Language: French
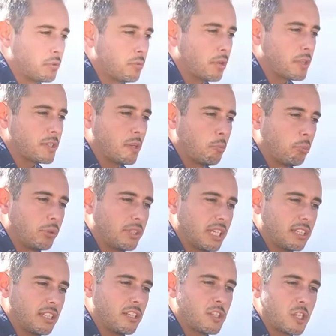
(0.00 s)
là-dessus. Alors c'est un peu
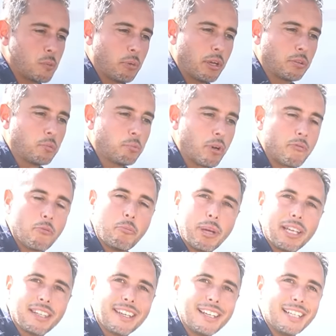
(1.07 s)
technique, j'espère ne pas vous
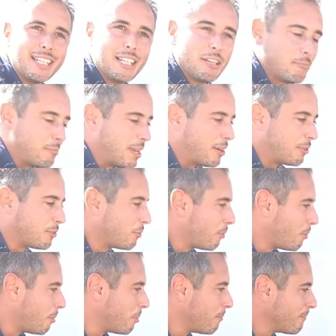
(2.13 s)
perdre. Mais en
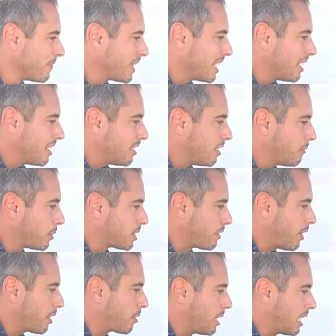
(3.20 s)
gros, euh, il faut
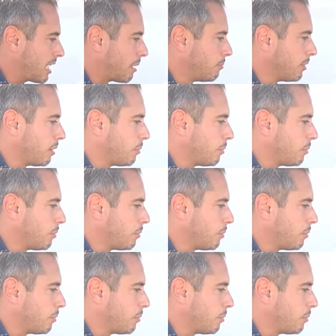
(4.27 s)
savoir que la gamme